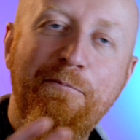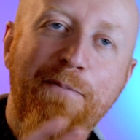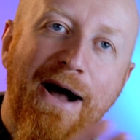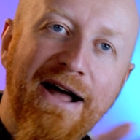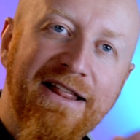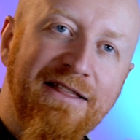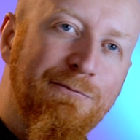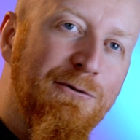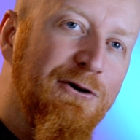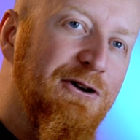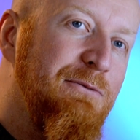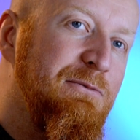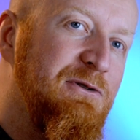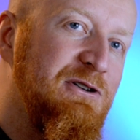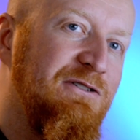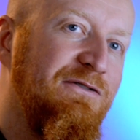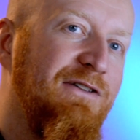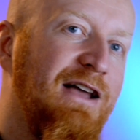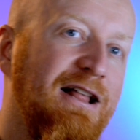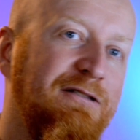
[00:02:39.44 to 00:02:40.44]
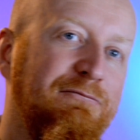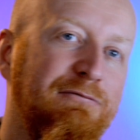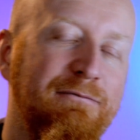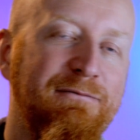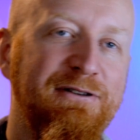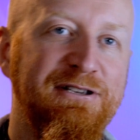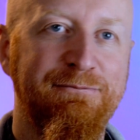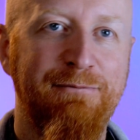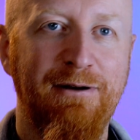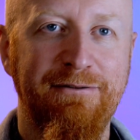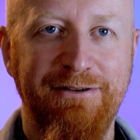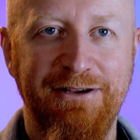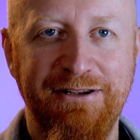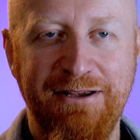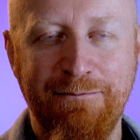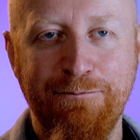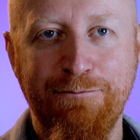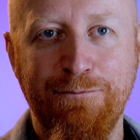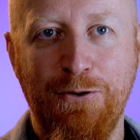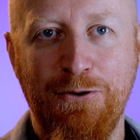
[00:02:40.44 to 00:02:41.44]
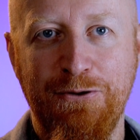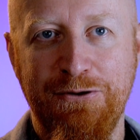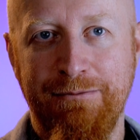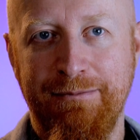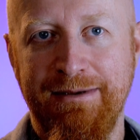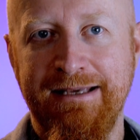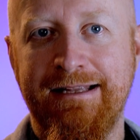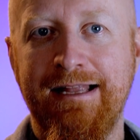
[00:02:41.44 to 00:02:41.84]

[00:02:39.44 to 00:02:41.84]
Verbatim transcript: Pan moim światłem i zbawieniem moim.